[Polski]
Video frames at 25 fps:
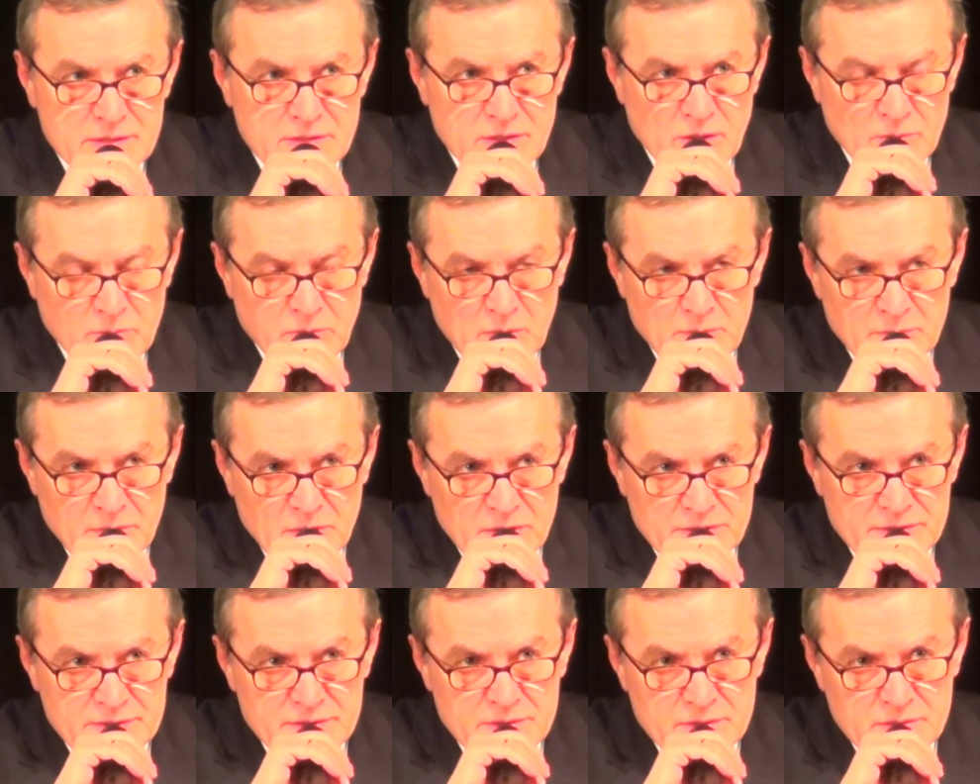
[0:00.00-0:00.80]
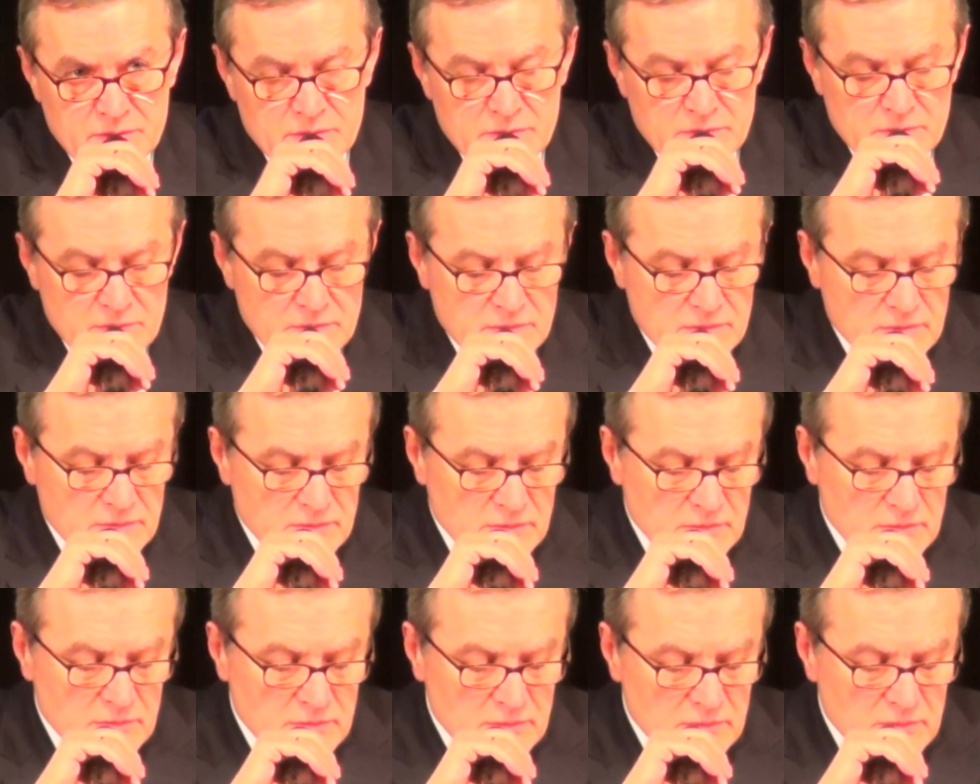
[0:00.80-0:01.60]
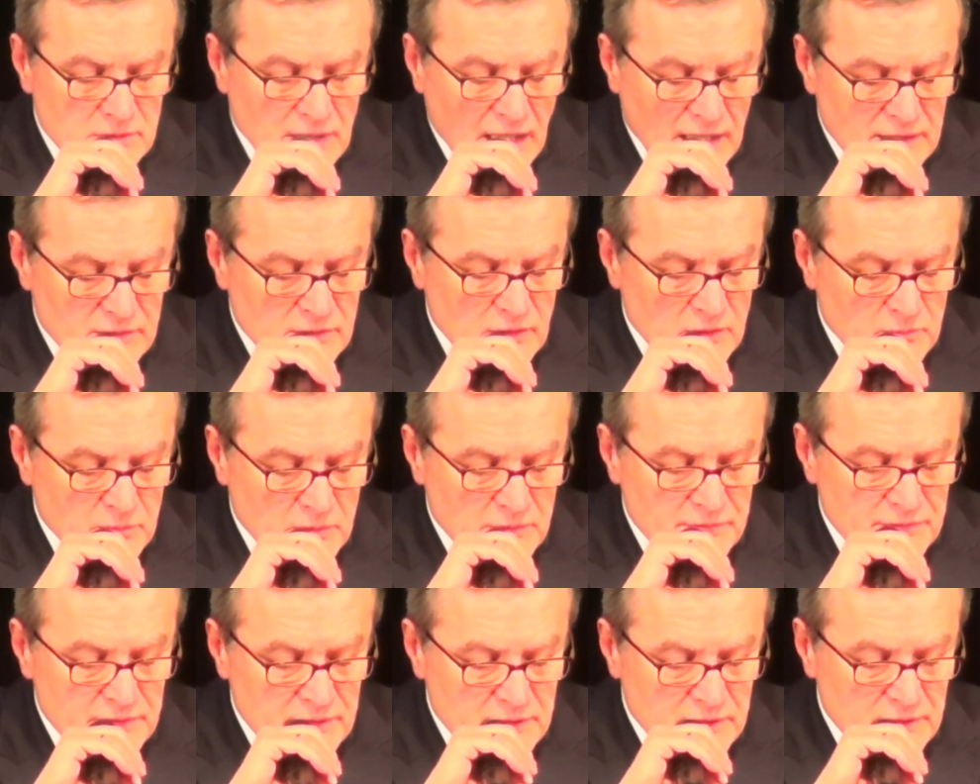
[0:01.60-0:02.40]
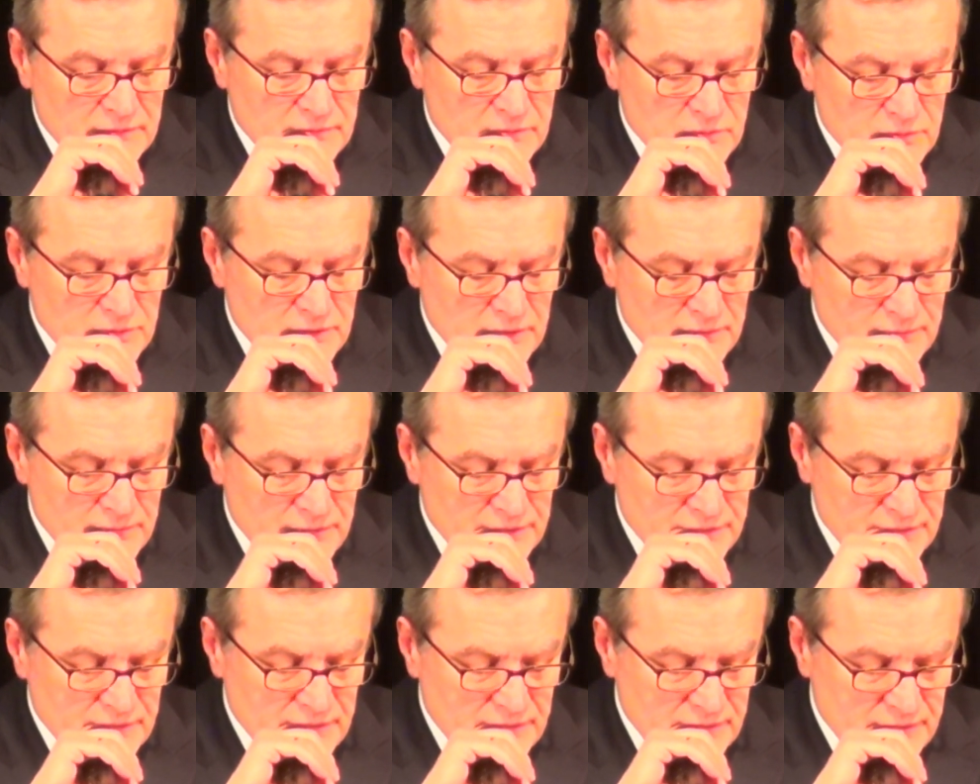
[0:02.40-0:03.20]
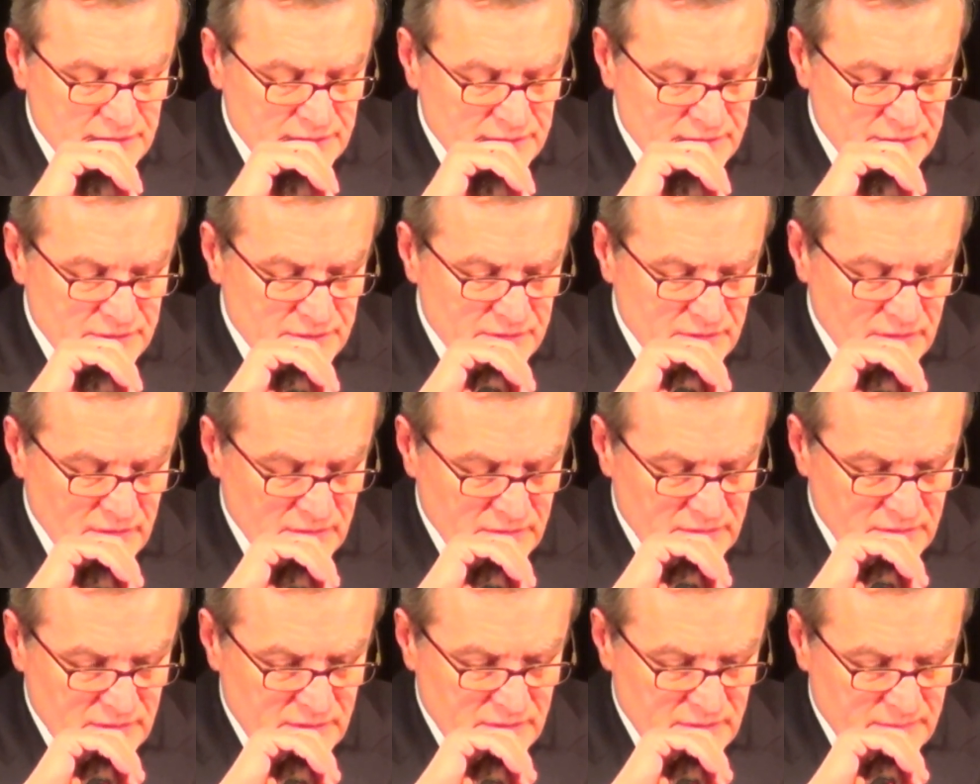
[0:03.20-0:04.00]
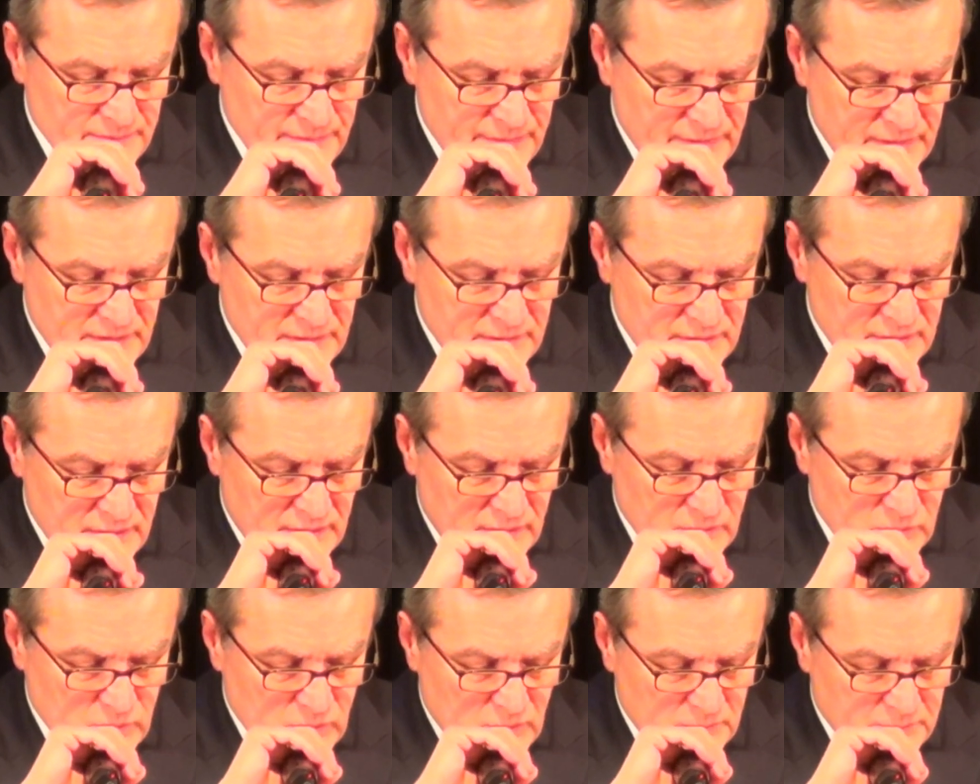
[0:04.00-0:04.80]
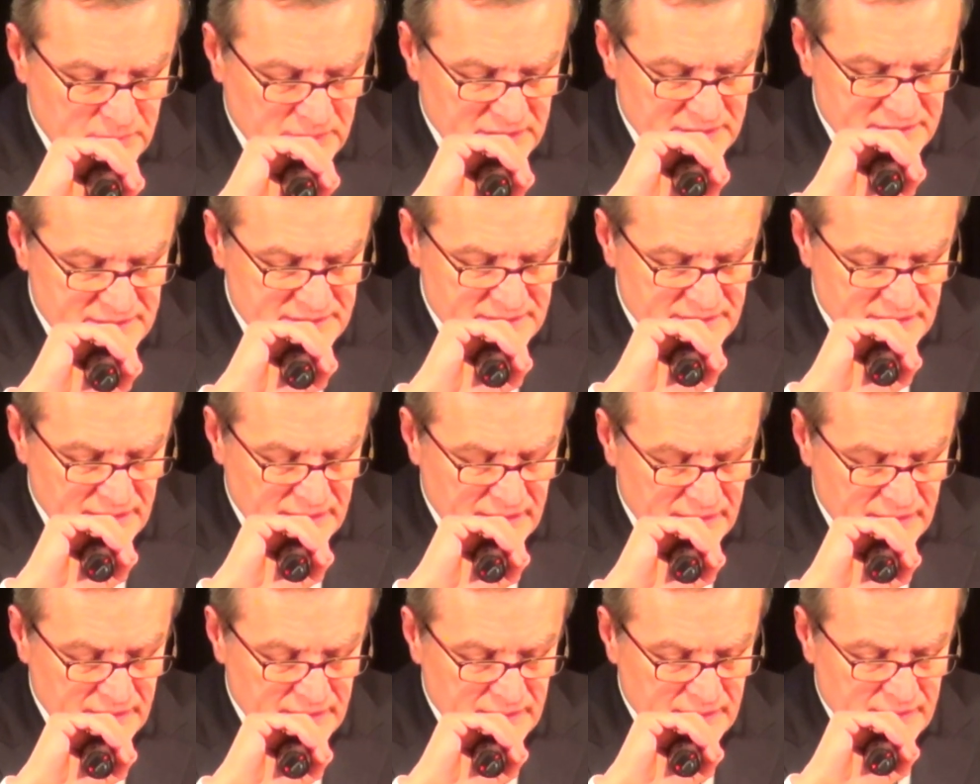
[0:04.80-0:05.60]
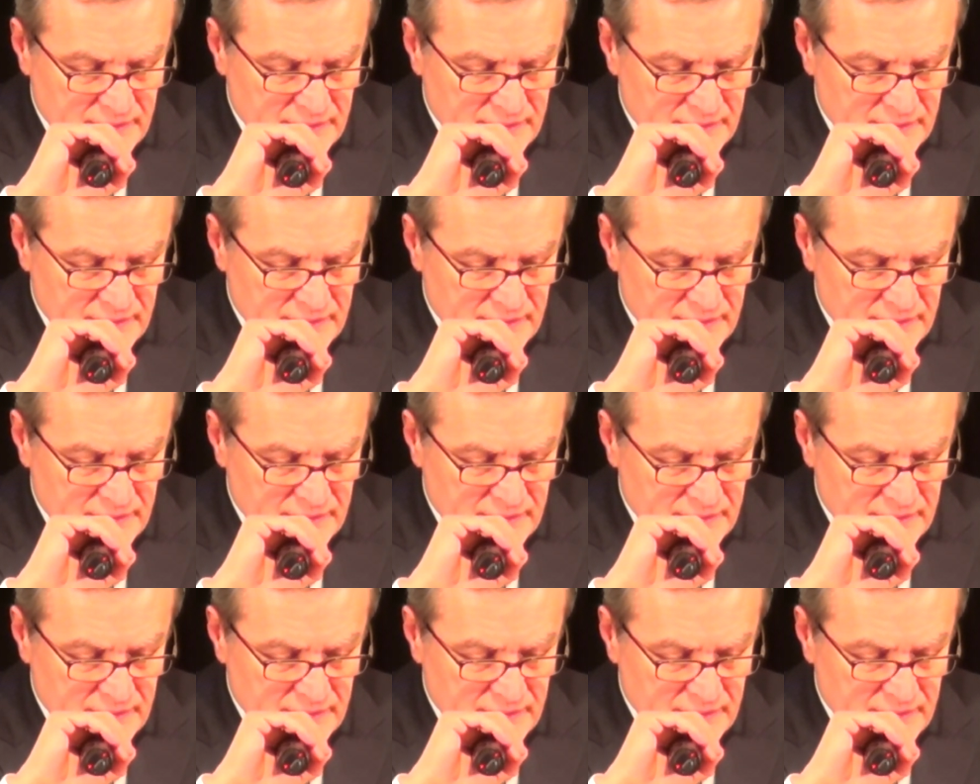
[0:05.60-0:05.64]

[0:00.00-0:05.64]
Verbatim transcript: To po prostu na to powinny w dużej mierze iść środki europejskie.